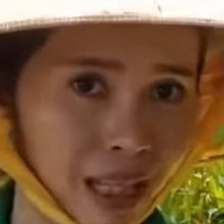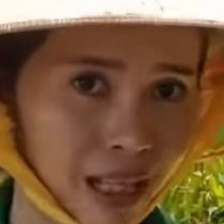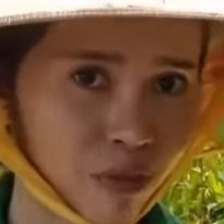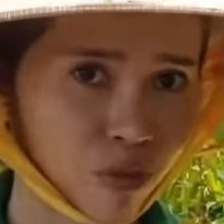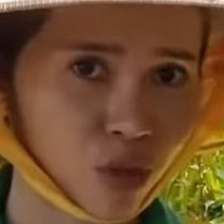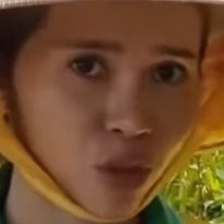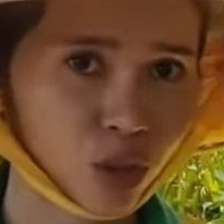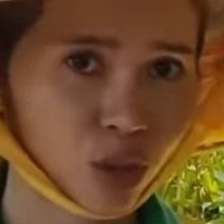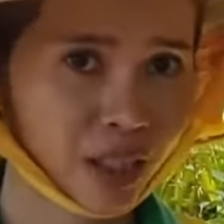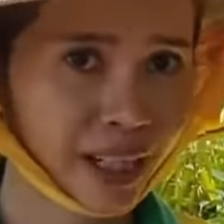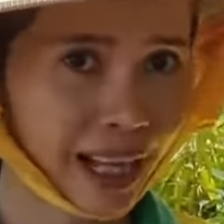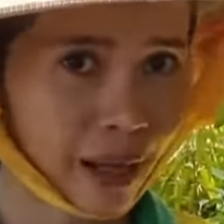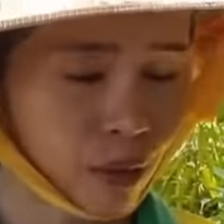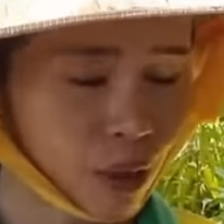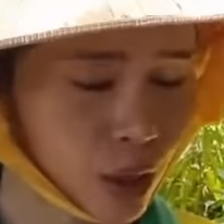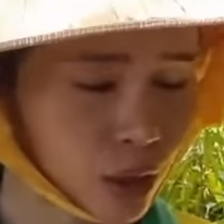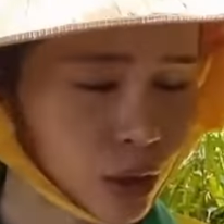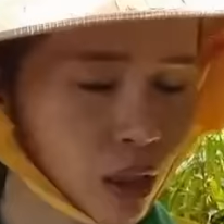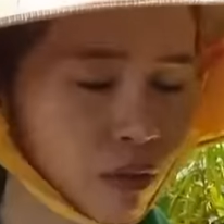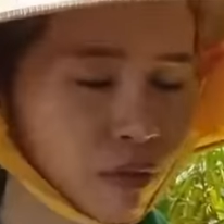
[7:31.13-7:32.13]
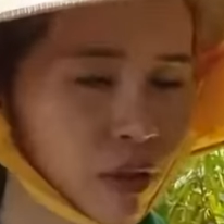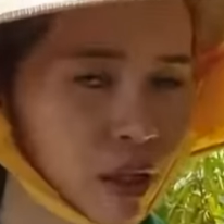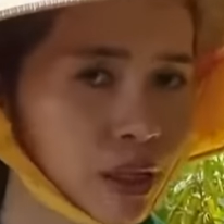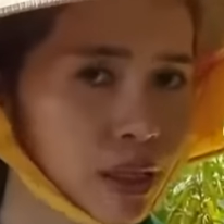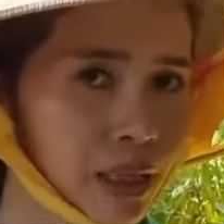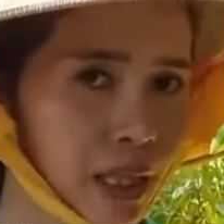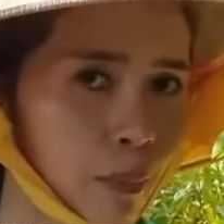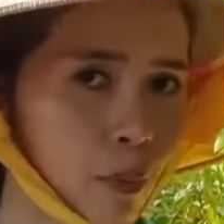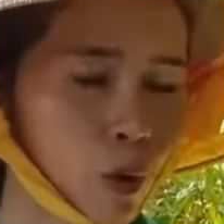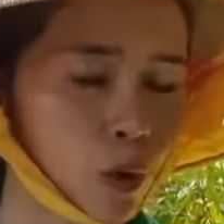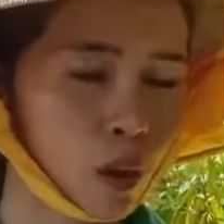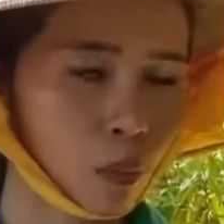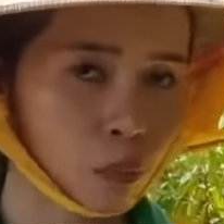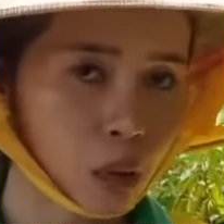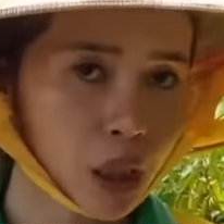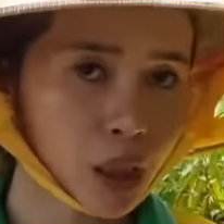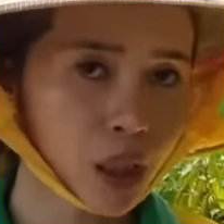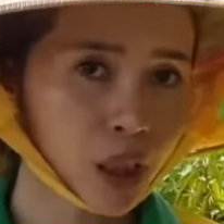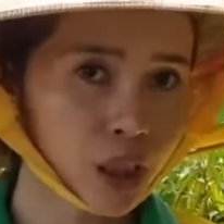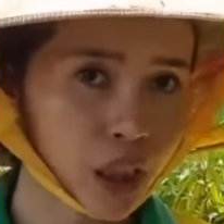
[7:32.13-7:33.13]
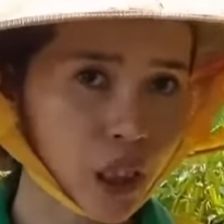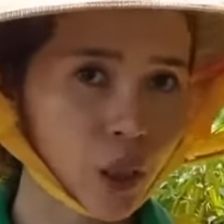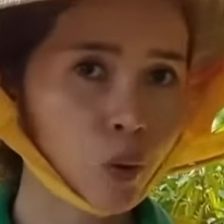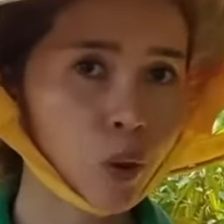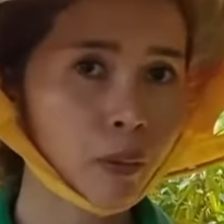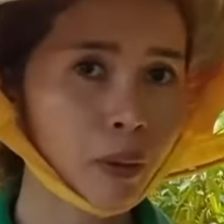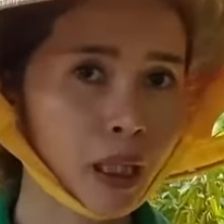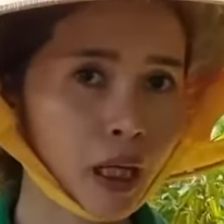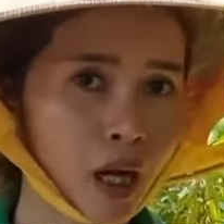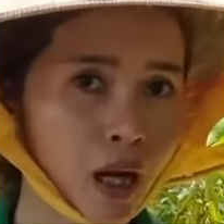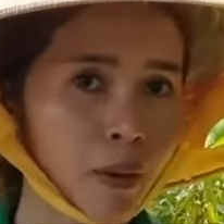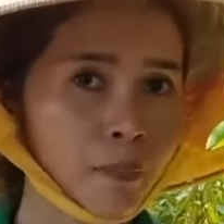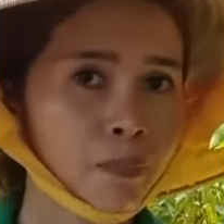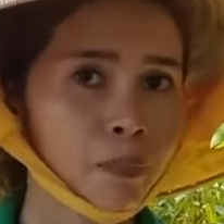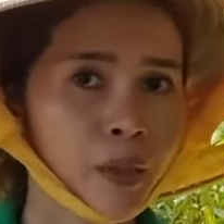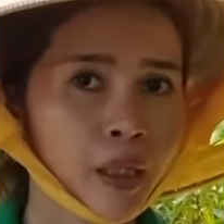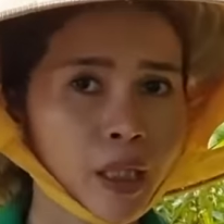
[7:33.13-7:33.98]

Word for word: tại vườn nó cao hơn so với sao bô lồng mứt rất nhiều quý bà con.